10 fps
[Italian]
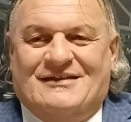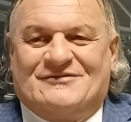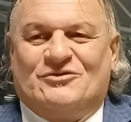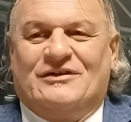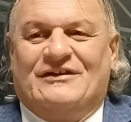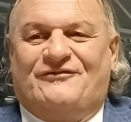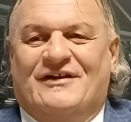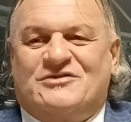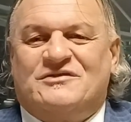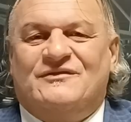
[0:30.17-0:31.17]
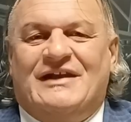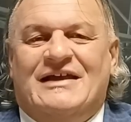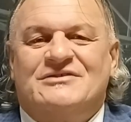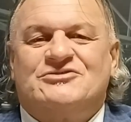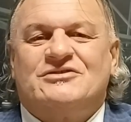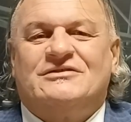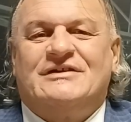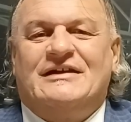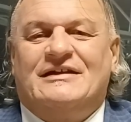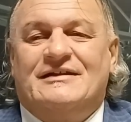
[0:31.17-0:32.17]
sul falso in bilancio
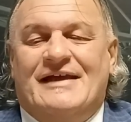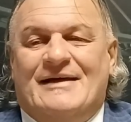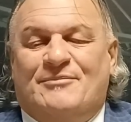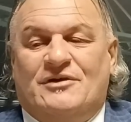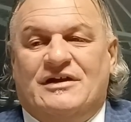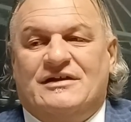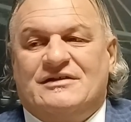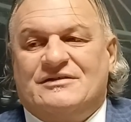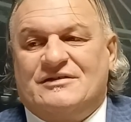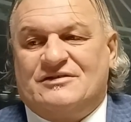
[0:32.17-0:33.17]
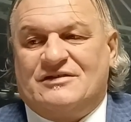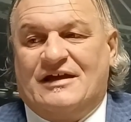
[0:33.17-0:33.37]
del Napoli